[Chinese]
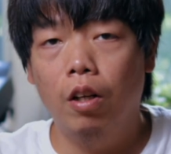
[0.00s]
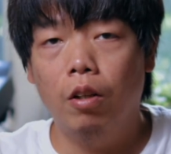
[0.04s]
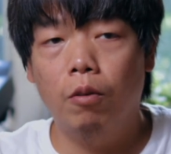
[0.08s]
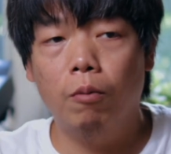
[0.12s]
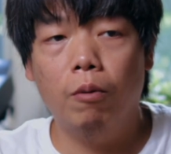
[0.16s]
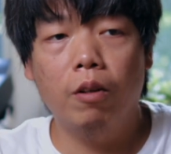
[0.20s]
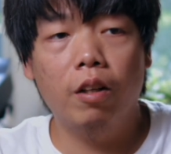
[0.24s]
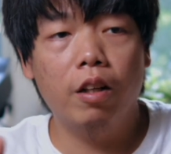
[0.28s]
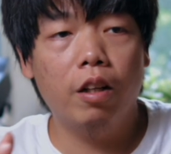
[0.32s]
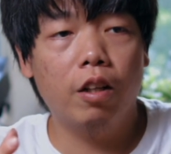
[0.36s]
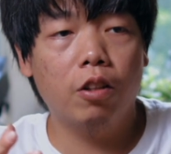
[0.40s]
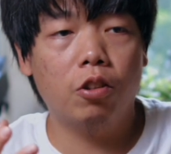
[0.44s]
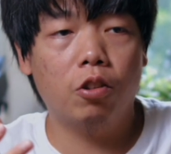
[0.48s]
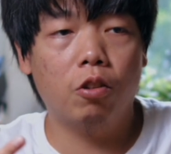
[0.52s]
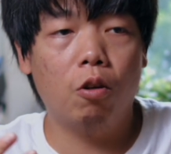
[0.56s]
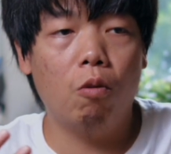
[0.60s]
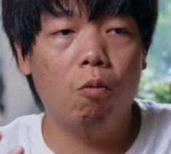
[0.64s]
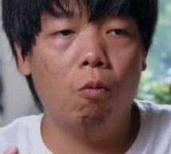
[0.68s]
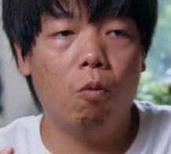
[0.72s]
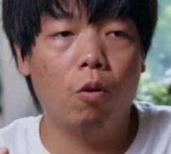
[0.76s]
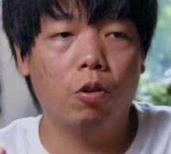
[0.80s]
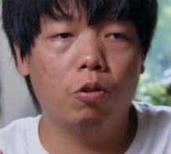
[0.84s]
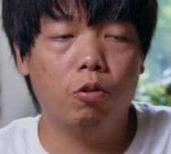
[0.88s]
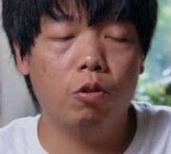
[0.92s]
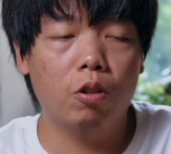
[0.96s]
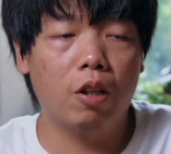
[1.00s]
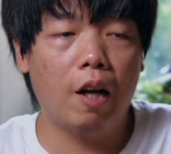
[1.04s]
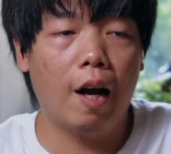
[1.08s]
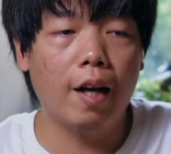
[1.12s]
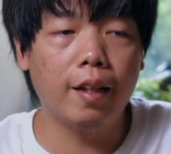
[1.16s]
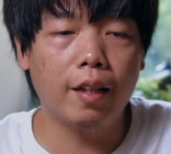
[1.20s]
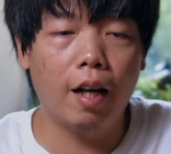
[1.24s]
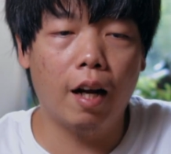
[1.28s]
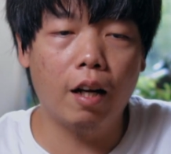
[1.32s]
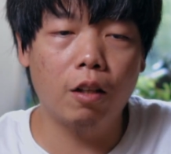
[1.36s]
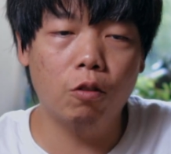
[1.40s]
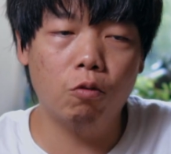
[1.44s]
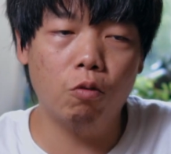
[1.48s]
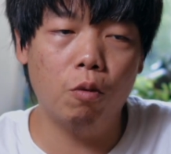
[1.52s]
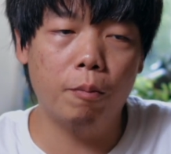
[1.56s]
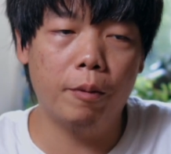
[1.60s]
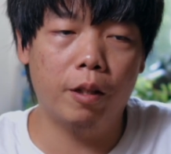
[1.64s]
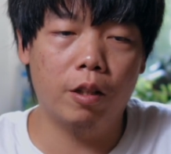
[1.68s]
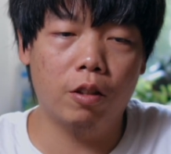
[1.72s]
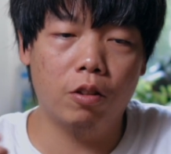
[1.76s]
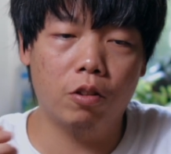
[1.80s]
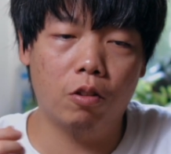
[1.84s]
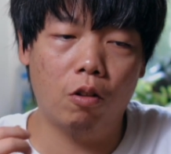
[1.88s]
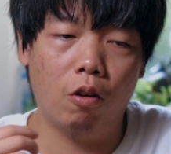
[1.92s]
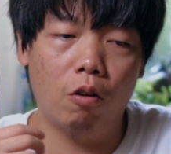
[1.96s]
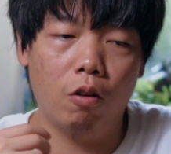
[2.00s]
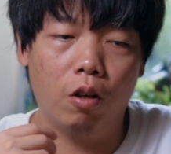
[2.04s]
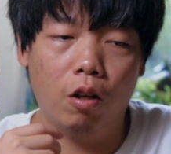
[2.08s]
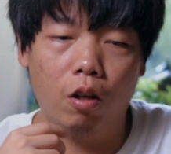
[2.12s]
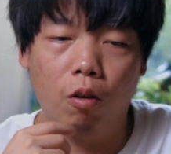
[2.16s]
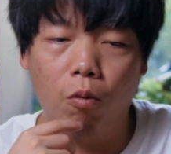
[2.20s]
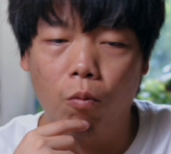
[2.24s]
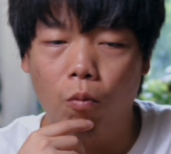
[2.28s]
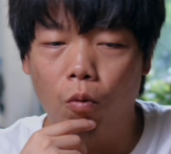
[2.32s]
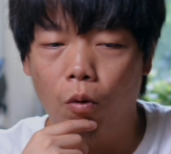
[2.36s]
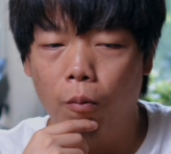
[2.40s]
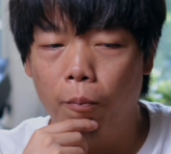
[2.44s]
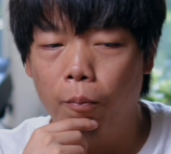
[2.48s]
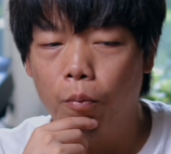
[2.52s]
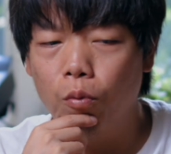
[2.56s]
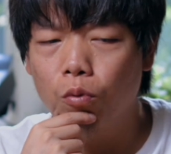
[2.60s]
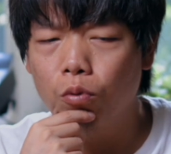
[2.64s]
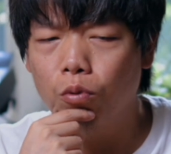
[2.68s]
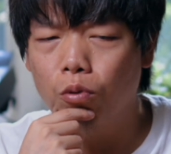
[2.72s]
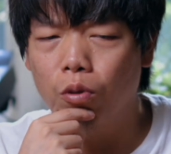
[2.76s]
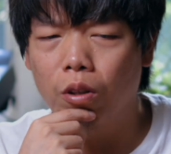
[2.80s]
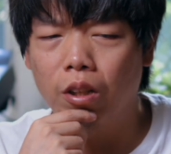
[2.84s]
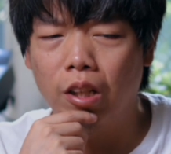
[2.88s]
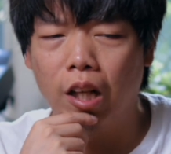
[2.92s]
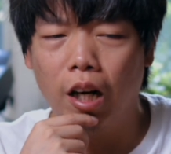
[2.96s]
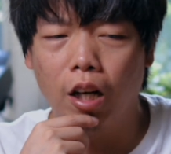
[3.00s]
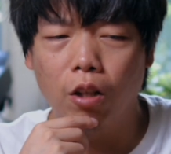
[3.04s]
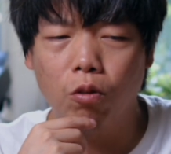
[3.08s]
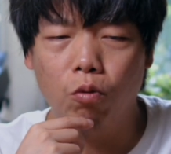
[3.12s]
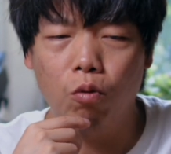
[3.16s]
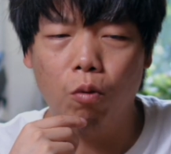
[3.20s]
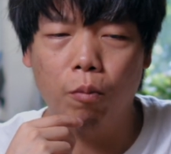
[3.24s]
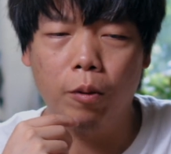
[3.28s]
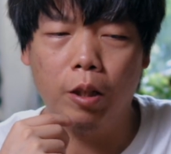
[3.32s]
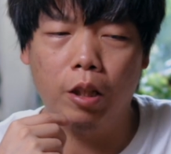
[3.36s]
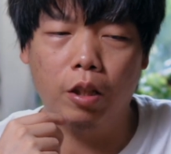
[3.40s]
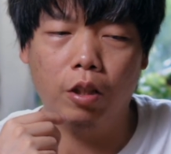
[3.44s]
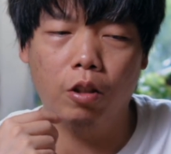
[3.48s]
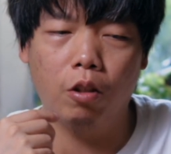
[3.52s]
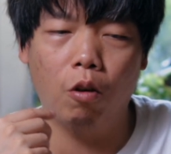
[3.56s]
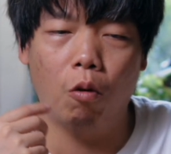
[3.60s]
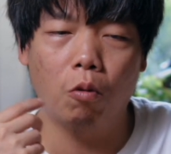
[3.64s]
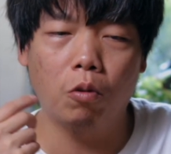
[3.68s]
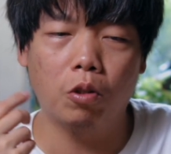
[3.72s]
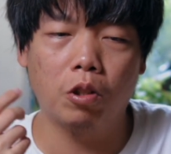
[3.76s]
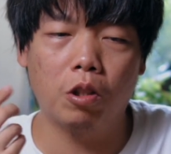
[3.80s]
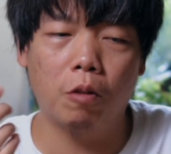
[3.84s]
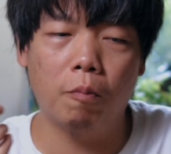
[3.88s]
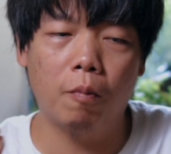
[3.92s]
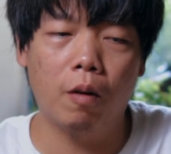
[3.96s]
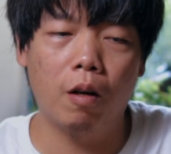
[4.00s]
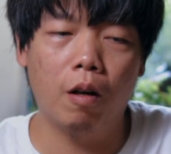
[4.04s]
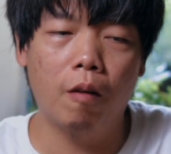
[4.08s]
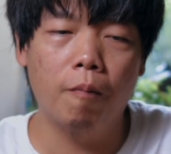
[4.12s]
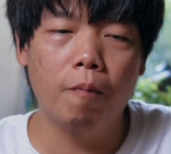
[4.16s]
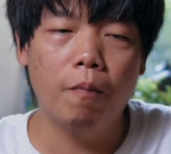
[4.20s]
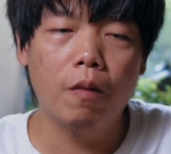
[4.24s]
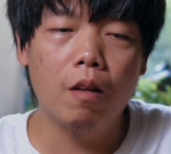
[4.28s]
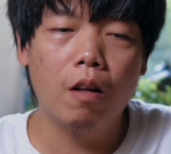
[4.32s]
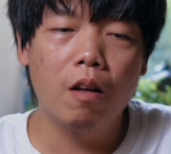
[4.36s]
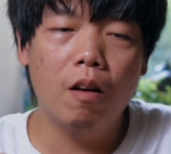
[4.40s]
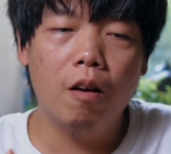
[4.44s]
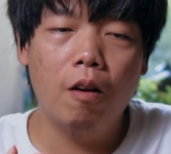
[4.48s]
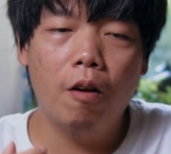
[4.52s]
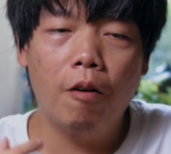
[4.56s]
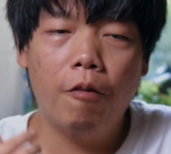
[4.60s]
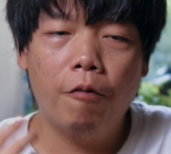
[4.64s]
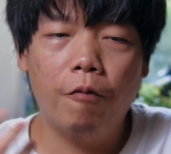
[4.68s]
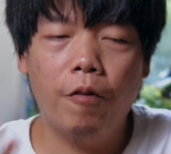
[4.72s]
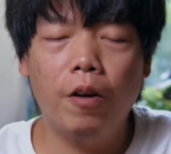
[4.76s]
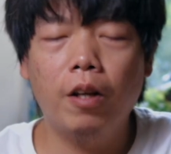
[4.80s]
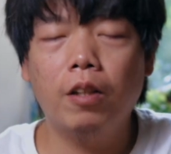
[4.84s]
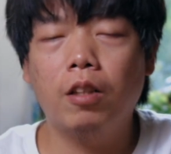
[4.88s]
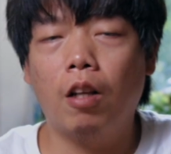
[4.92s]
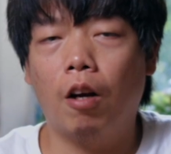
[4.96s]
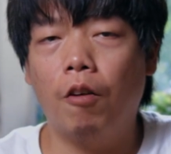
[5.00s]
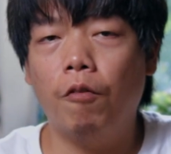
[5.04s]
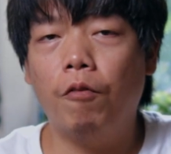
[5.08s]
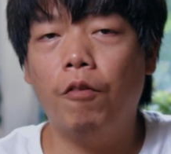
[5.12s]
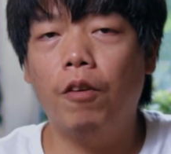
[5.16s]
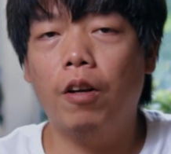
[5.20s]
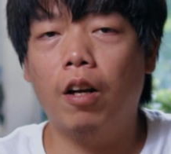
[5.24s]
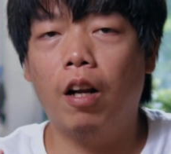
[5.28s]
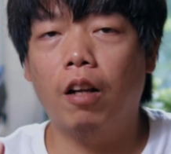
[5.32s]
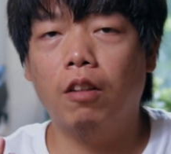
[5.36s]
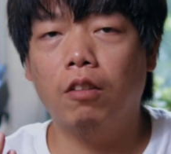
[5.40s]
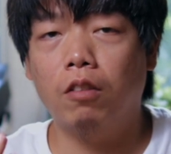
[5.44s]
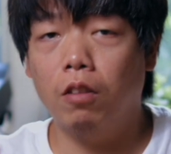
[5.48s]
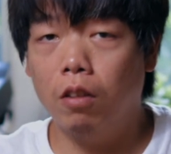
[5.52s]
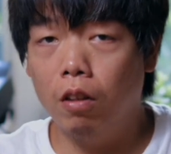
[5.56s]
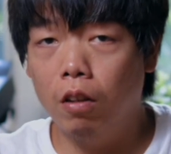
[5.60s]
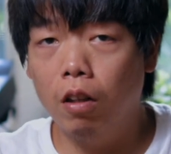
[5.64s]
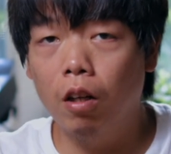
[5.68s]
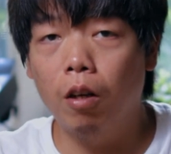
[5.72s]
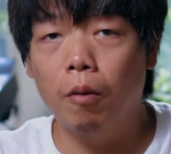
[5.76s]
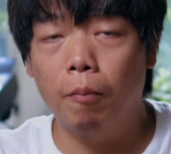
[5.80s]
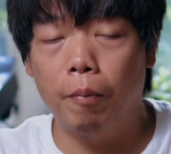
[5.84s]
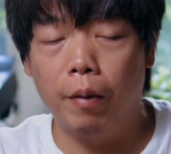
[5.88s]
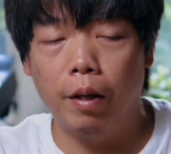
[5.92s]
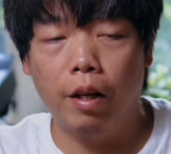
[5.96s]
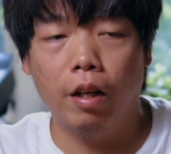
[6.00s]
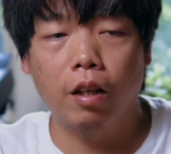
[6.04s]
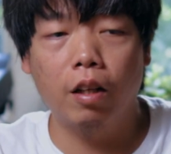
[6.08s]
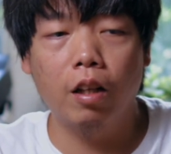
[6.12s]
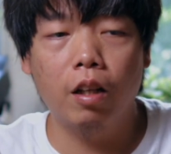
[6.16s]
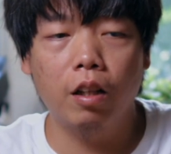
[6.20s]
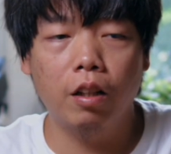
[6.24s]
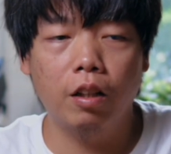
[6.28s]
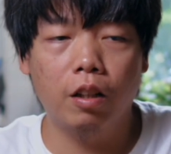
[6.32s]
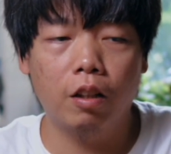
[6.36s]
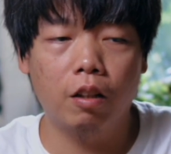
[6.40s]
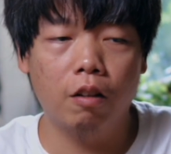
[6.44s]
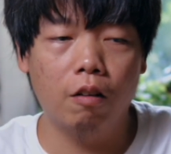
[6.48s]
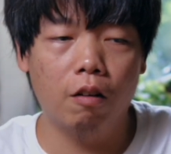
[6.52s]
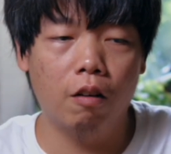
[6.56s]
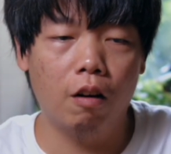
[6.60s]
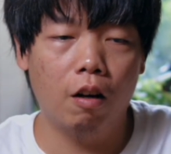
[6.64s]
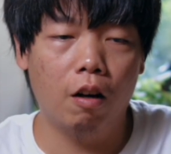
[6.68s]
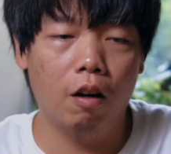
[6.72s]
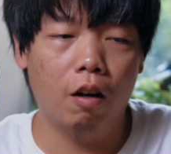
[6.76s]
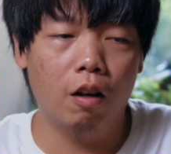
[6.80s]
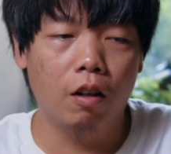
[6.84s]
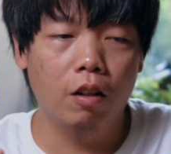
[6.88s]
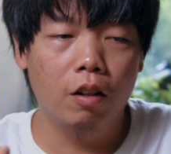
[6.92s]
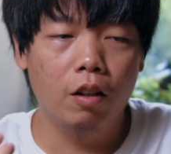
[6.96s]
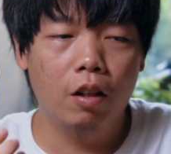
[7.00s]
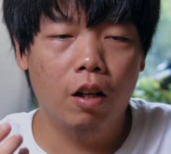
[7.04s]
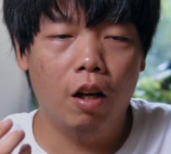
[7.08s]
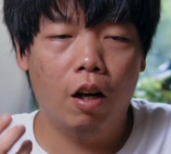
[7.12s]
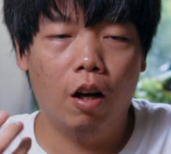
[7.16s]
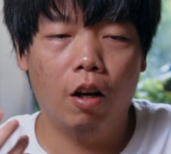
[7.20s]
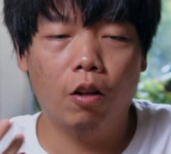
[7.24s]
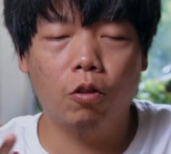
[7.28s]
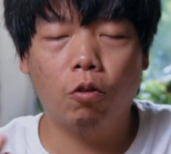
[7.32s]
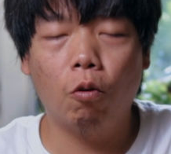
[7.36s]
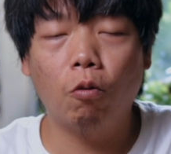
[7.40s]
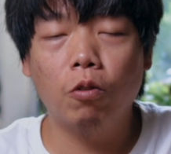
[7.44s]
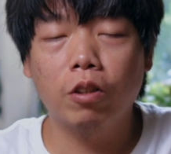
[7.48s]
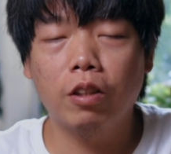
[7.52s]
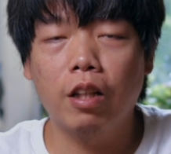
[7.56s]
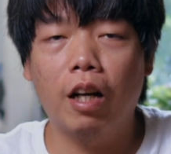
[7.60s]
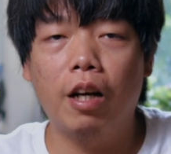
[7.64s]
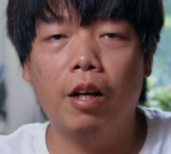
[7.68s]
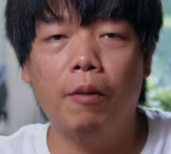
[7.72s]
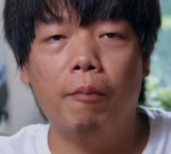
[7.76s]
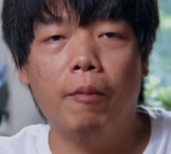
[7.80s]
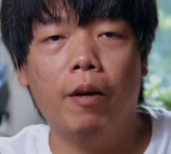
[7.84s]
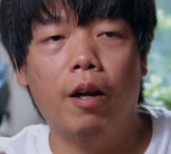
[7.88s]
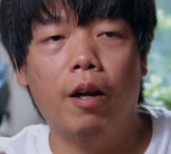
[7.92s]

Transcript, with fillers: 因为那个时候我去看他的作品的时候呢，我不觉得他的作品有什么非常非常特别的一个呃东西在里